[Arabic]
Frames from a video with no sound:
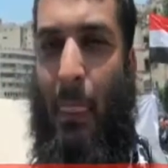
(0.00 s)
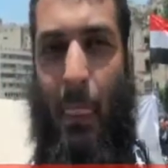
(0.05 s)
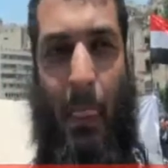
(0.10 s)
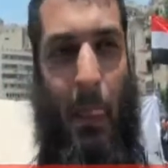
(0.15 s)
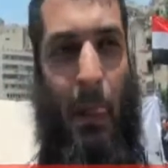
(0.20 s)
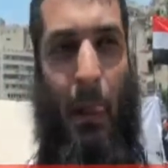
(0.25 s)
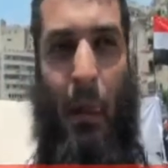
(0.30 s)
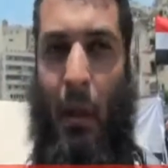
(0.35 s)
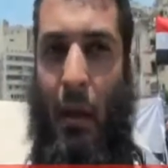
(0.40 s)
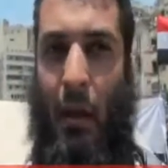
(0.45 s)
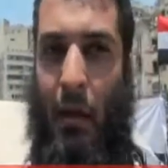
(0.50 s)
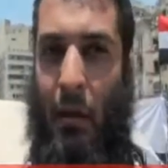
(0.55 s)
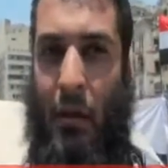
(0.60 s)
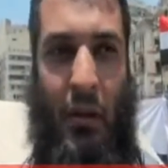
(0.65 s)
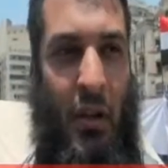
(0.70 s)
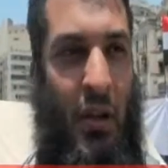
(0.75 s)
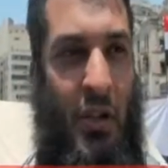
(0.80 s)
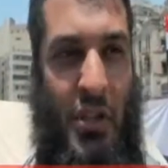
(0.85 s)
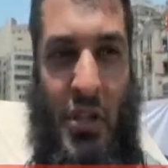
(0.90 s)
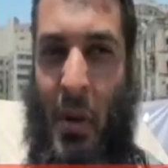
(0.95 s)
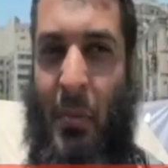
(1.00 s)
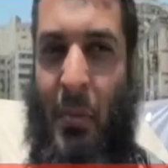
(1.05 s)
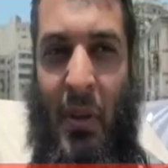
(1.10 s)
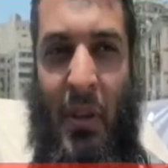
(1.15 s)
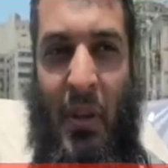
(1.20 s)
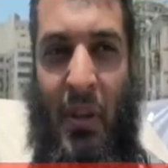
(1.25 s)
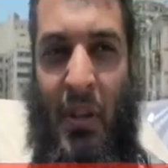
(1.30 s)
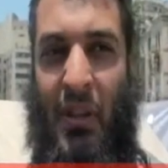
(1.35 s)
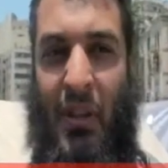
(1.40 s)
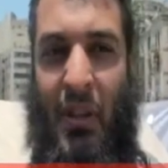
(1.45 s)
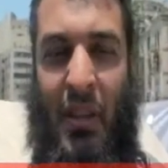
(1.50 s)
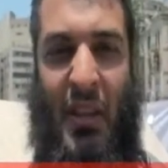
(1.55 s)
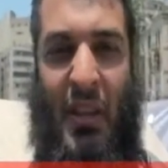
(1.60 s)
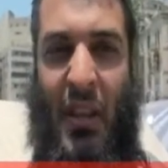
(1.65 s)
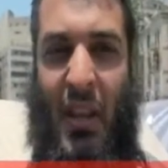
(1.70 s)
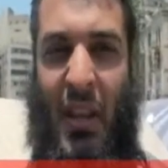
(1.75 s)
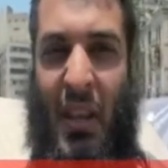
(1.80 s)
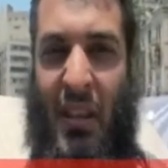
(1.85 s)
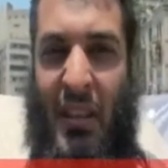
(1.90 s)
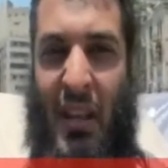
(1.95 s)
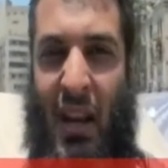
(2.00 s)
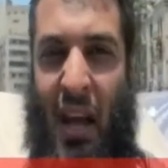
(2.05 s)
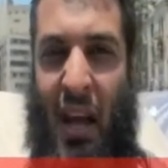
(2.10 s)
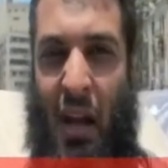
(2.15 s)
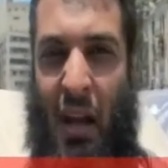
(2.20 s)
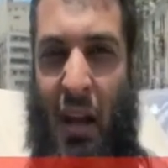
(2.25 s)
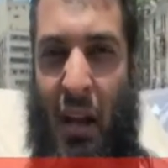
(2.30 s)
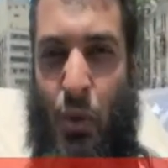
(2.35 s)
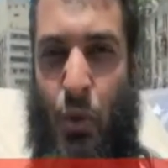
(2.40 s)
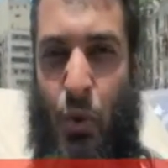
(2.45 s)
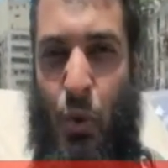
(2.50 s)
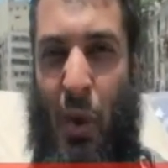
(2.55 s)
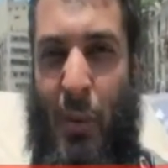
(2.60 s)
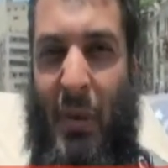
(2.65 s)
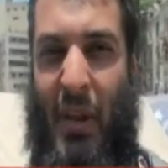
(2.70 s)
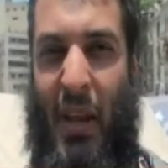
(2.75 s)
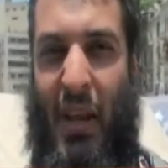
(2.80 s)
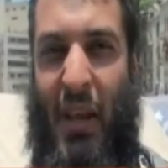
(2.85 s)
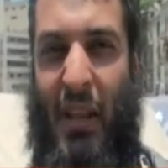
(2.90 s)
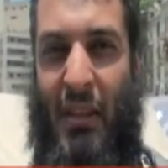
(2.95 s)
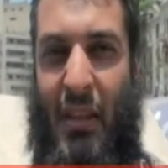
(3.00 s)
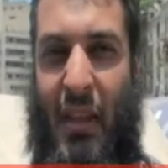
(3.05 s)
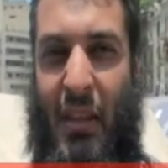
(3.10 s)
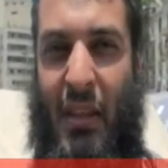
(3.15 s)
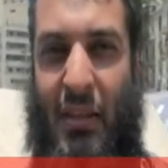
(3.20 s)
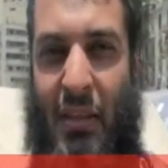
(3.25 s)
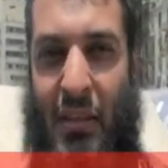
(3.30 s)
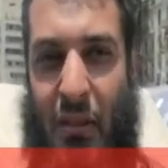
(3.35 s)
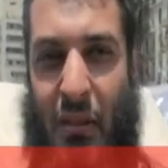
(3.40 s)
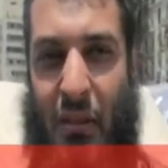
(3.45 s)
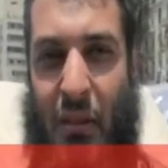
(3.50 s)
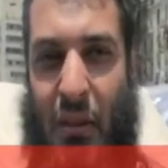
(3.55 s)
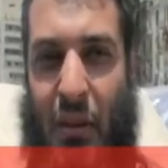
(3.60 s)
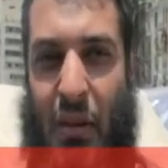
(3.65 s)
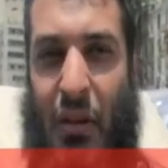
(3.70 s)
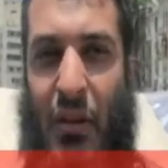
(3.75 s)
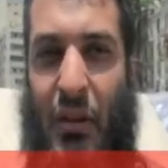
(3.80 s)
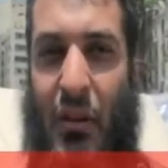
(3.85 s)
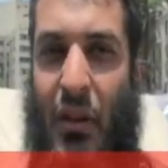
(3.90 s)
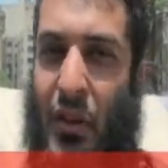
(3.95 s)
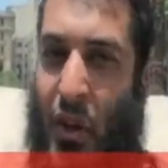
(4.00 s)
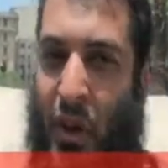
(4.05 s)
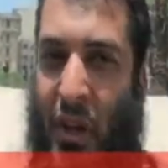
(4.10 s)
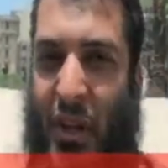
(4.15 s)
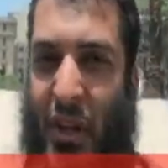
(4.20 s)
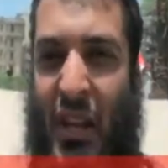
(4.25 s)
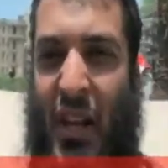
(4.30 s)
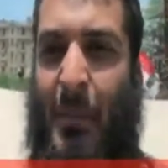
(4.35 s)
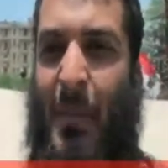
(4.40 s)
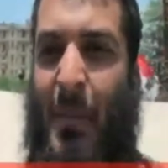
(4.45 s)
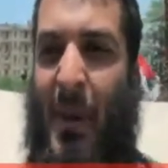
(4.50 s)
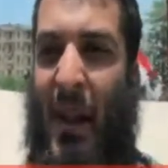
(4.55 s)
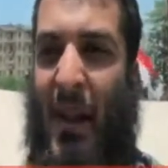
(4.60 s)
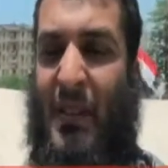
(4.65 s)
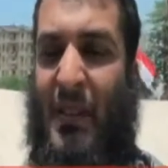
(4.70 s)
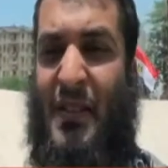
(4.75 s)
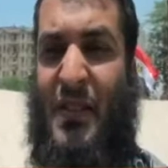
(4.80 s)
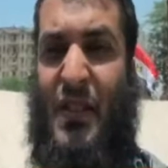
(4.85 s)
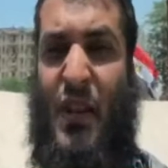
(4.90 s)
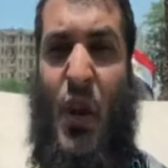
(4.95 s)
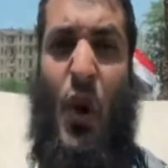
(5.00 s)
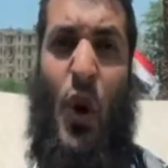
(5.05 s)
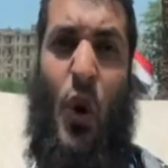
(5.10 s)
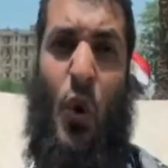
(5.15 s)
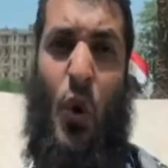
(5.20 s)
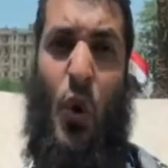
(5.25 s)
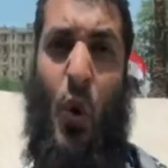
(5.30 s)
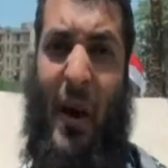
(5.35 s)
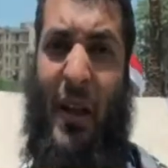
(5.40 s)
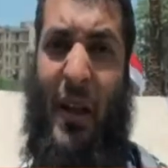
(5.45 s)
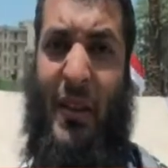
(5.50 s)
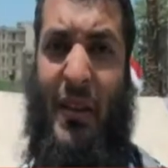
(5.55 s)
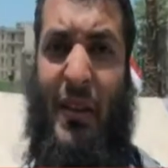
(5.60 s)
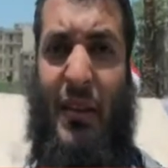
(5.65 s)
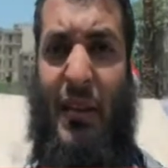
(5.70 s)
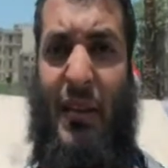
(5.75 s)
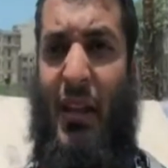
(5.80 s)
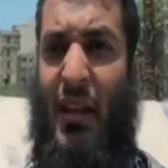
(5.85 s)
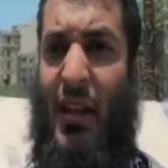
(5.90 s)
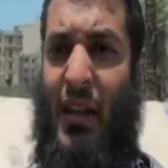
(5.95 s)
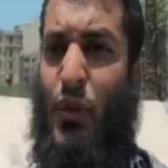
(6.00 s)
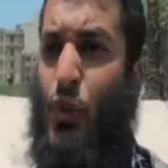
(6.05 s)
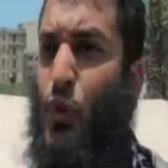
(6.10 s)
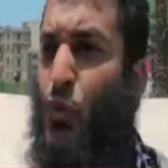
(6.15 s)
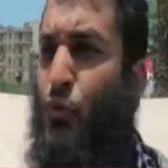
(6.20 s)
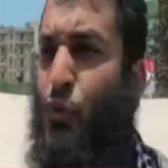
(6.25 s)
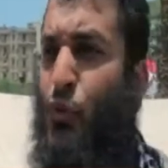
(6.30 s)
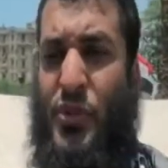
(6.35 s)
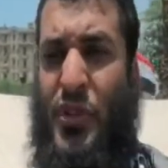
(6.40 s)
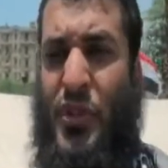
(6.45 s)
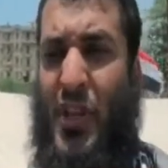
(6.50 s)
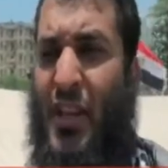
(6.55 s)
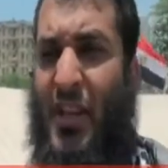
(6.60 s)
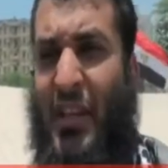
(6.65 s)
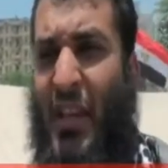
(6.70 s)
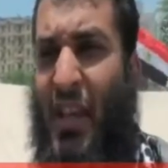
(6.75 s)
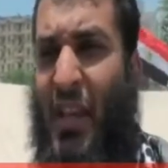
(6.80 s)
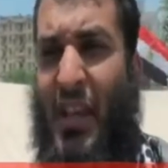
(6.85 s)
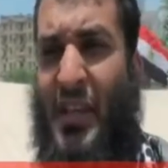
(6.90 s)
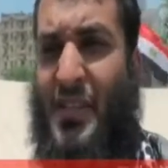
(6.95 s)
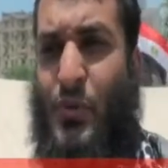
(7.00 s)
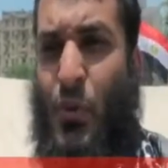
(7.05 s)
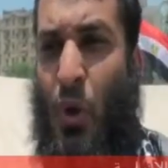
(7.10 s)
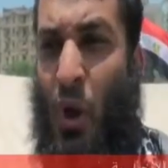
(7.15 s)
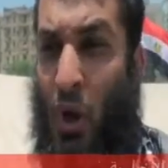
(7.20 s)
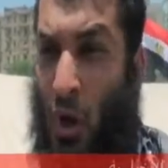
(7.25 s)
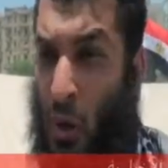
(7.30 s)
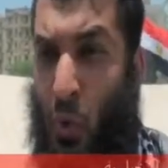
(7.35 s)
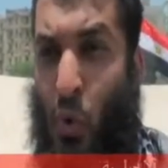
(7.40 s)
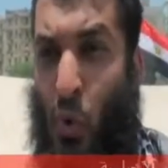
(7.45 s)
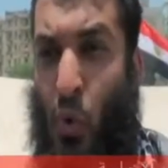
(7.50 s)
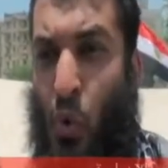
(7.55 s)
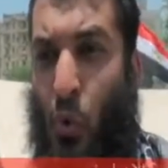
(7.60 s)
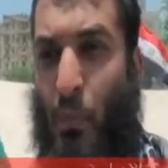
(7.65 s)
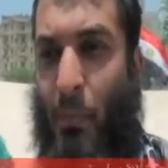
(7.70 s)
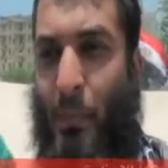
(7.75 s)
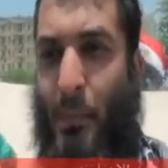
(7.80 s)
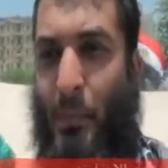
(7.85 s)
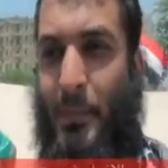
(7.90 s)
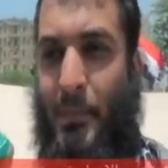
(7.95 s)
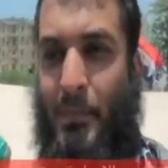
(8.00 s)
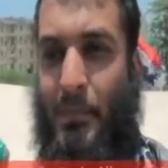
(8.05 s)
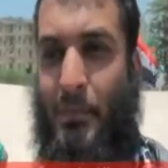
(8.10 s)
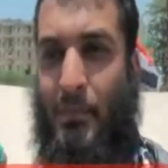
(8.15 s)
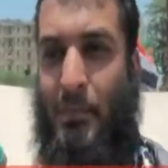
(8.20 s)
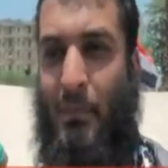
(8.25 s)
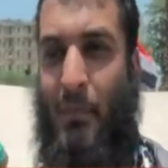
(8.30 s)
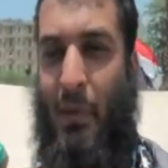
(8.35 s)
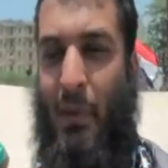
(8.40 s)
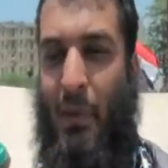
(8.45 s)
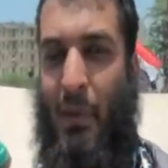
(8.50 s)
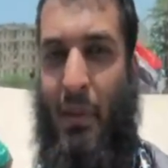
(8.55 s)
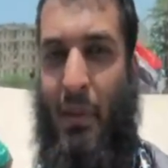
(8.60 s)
اه لقيت شباب جديد كتير جدا عقلياته جميله جدا يقدر يدير البلد وبعدين ادوا فرصه للناس وجربوهم ايوه